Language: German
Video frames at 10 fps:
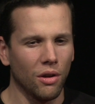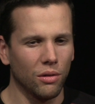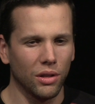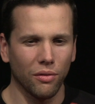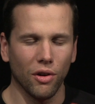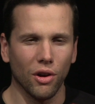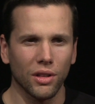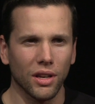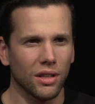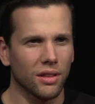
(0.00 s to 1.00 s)
und ich fahre
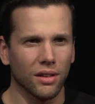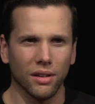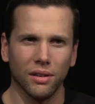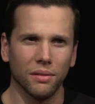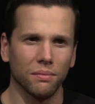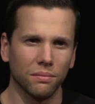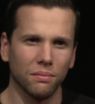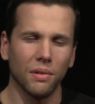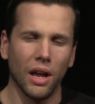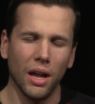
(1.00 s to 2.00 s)
dort äh,
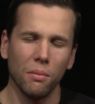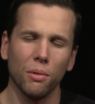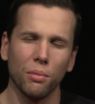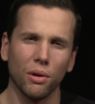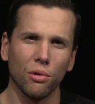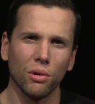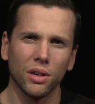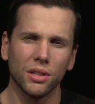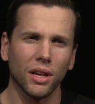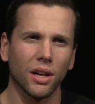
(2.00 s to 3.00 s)
einmal pro
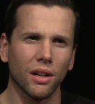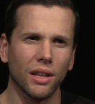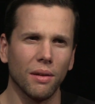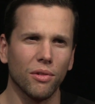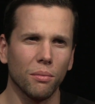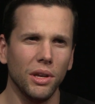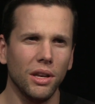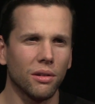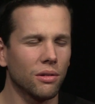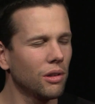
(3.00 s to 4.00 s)
Woche sicher an dem
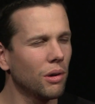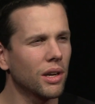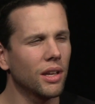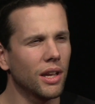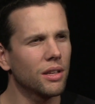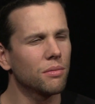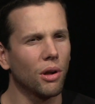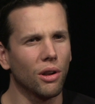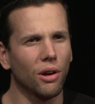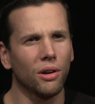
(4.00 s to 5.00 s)
vorbei und schaue den jedes
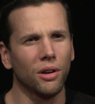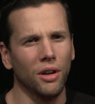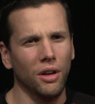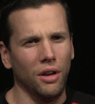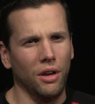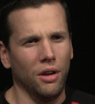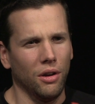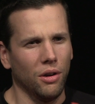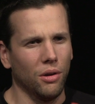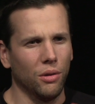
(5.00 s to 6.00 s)
Mal an.
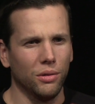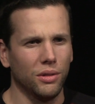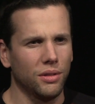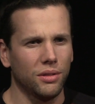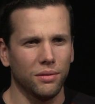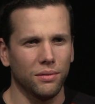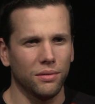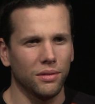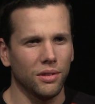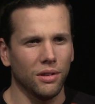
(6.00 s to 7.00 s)
Und
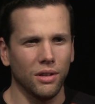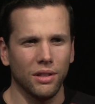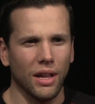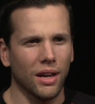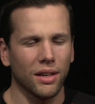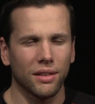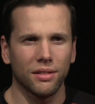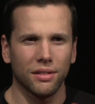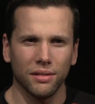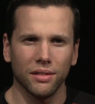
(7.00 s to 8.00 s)
dann habe ich
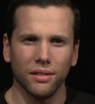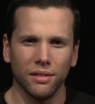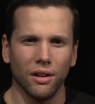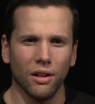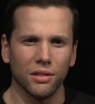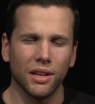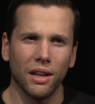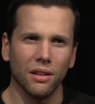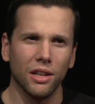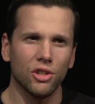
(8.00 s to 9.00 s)
gedacht, als
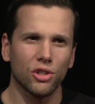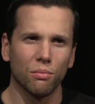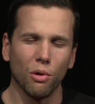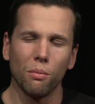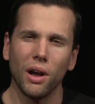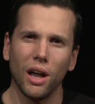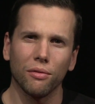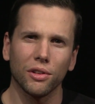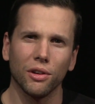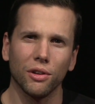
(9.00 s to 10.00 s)
Kennenist muss man
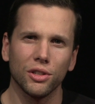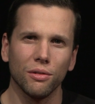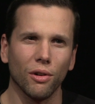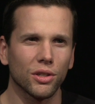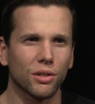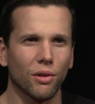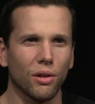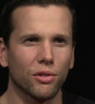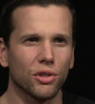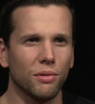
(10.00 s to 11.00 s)
einfach den höchsten Wasserfall
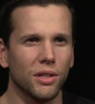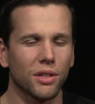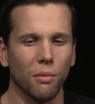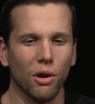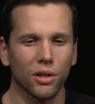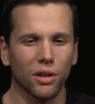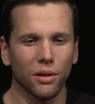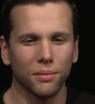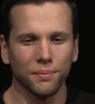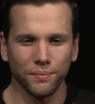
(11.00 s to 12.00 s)
von der Schweiz gemacht haben.